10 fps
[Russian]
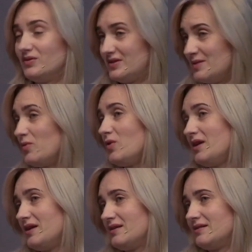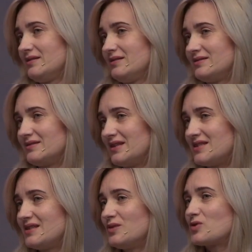тем более,
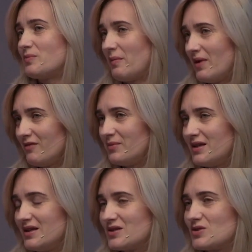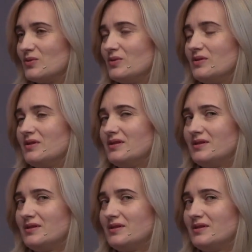если ты уже попал в больницу,